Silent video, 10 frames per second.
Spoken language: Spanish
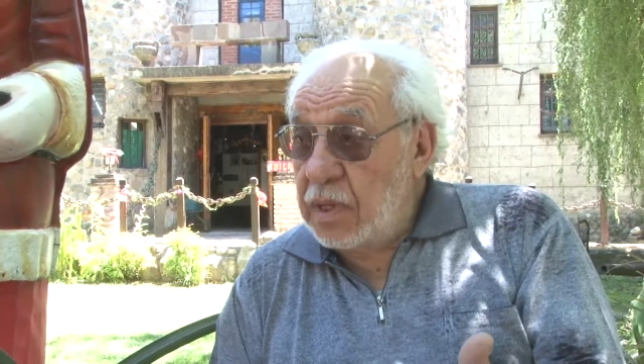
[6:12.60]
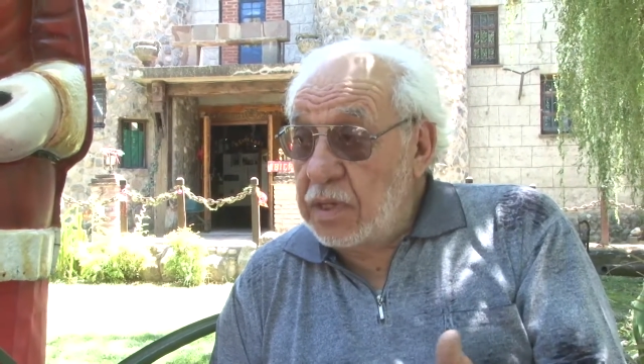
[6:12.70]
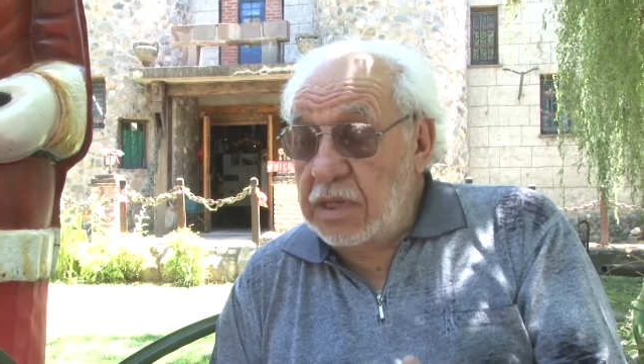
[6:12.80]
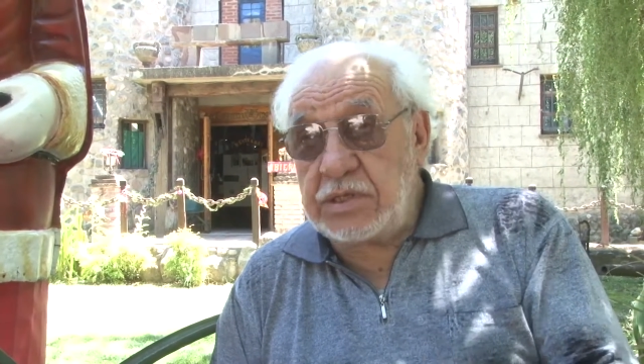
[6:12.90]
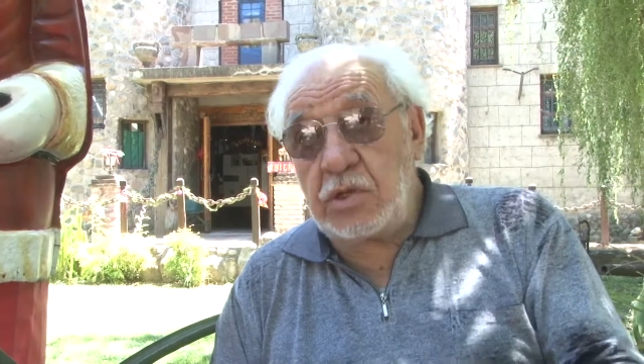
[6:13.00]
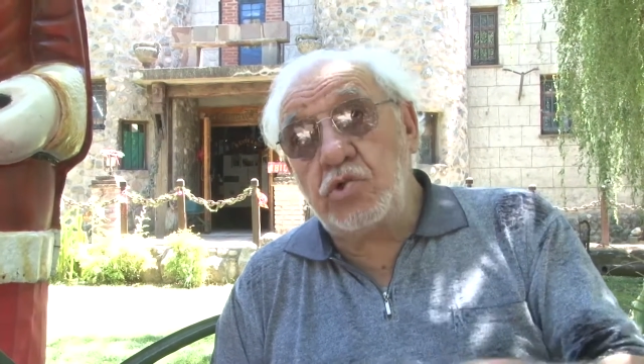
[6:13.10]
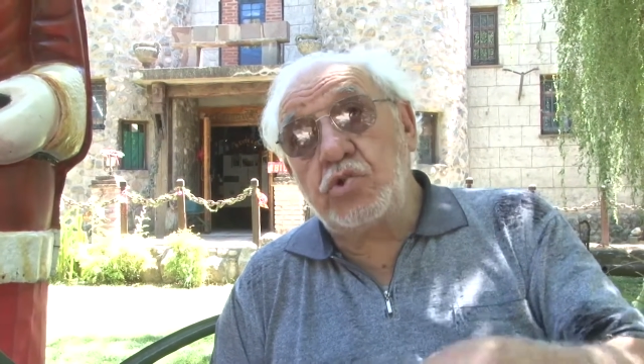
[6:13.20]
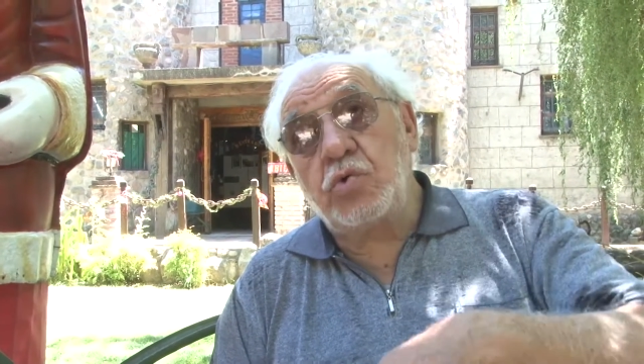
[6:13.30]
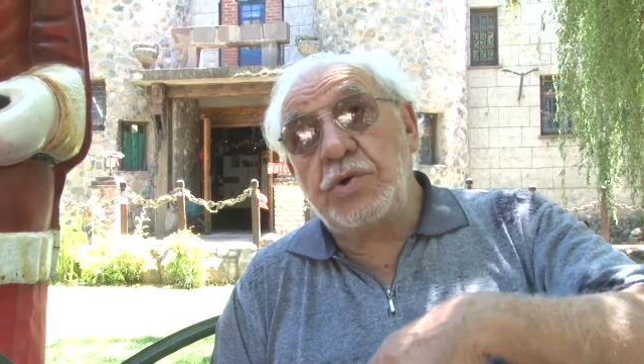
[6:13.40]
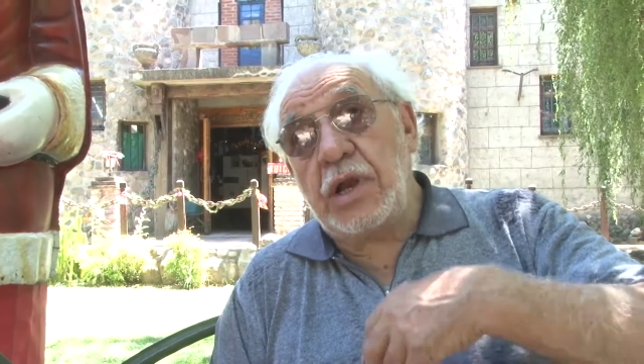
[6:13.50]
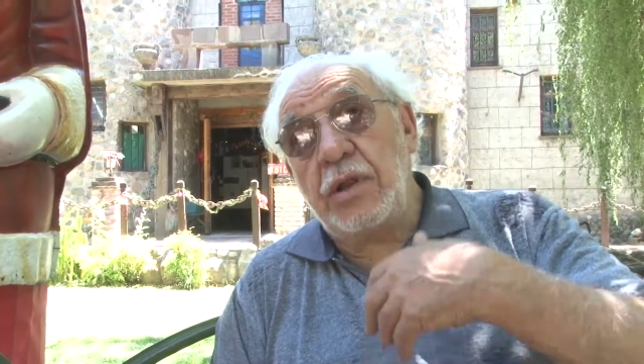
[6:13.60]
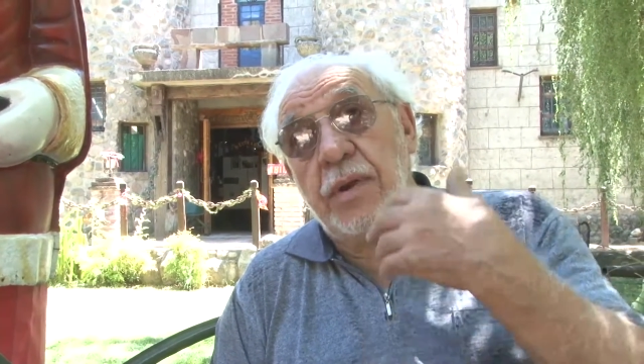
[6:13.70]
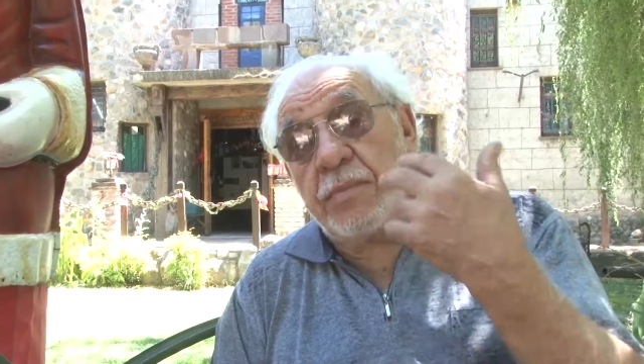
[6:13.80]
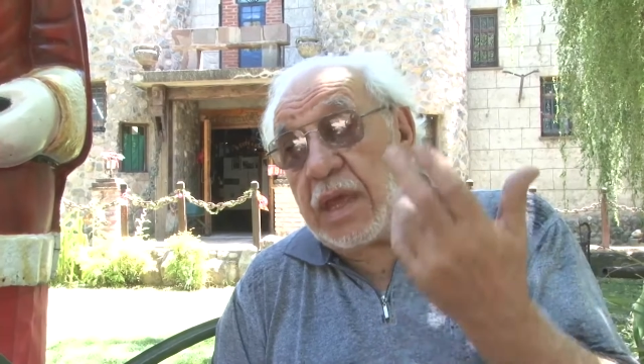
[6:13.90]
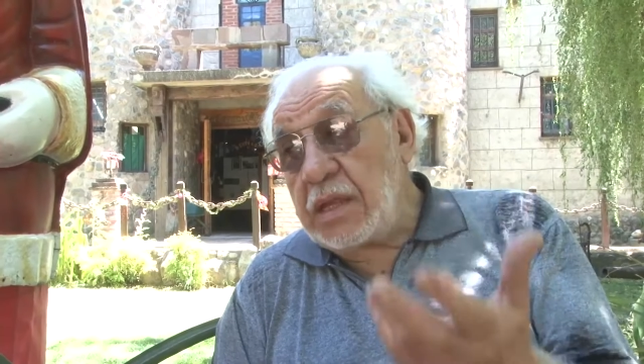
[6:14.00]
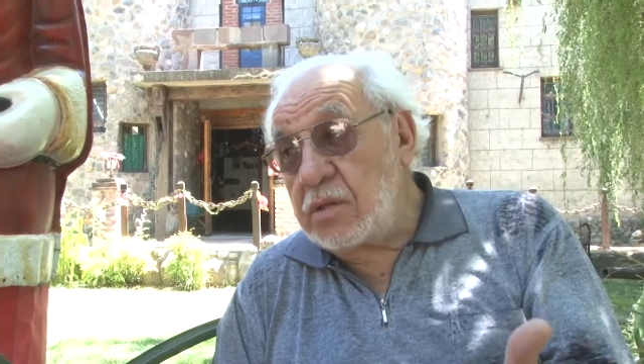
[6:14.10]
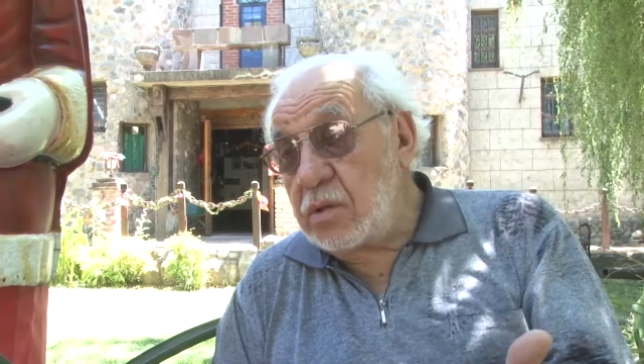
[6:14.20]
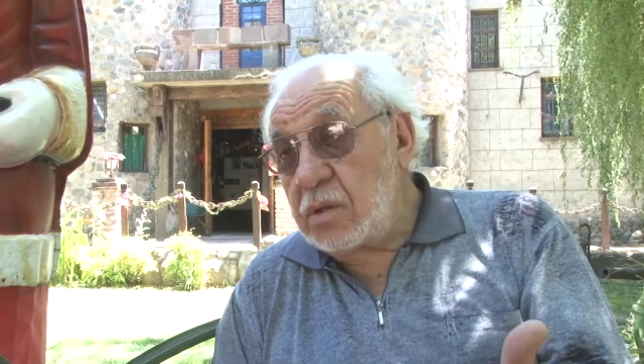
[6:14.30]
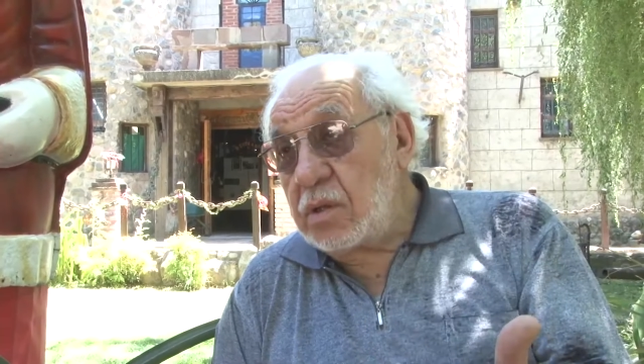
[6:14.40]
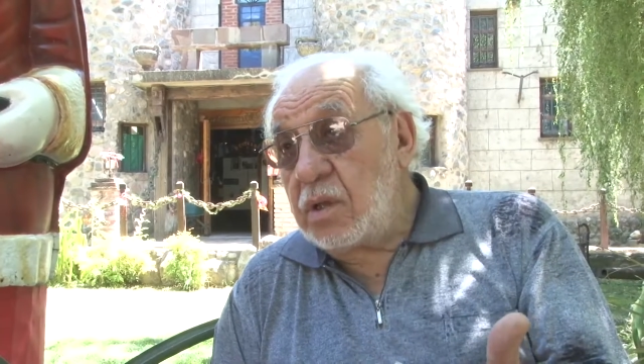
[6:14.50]
que hicieron todo un
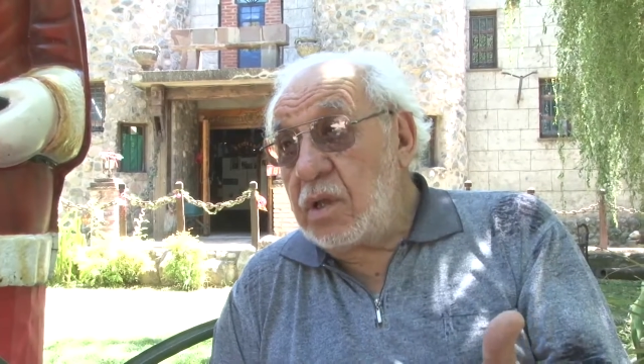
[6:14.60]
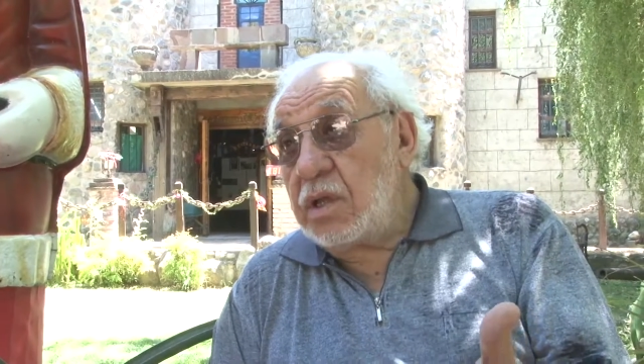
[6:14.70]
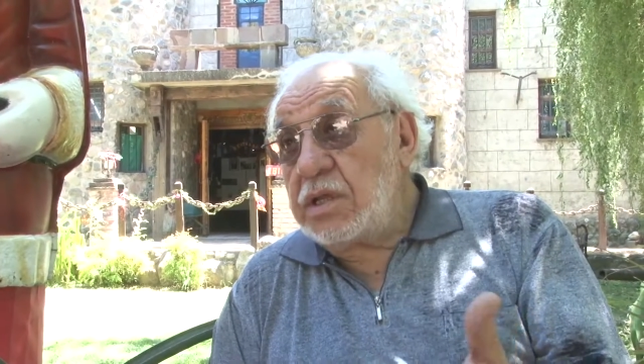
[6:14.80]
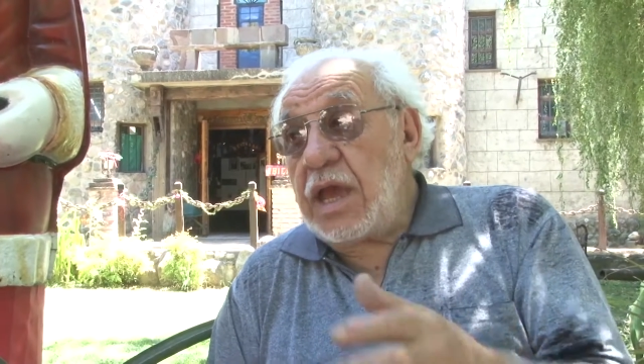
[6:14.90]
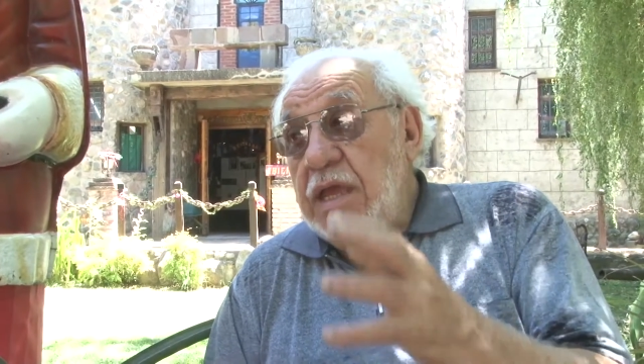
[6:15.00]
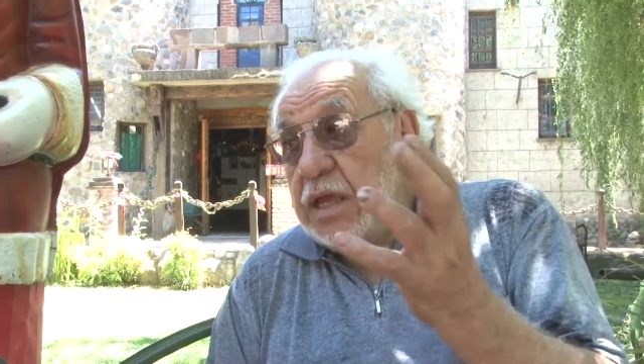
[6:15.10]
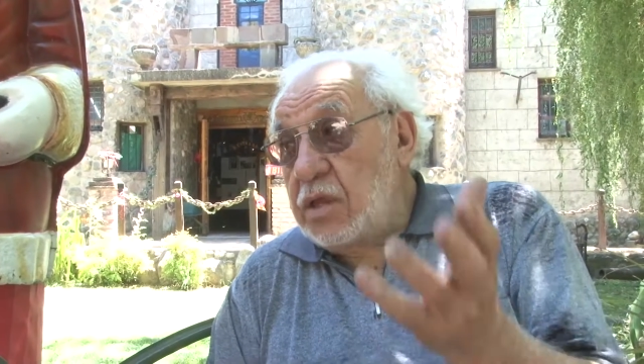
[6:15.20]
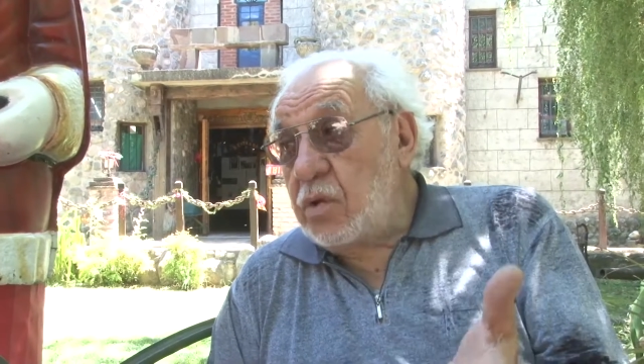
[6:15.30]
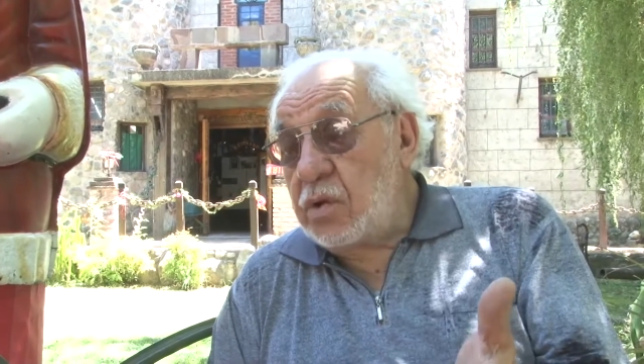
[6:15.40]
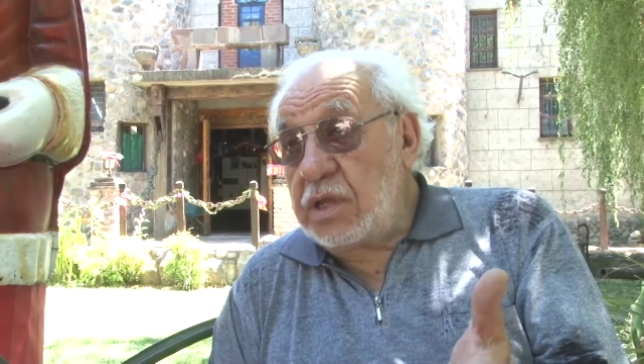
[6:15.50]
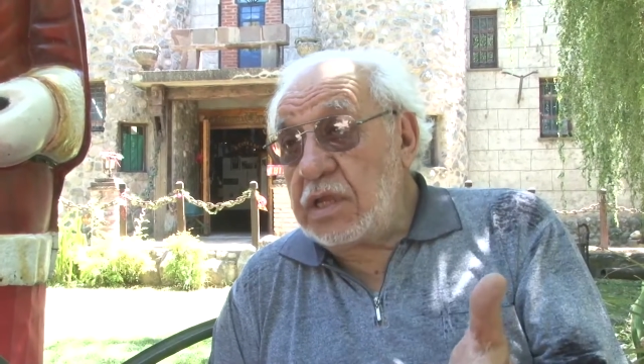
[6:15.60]
relevamiento, y ahí quedó.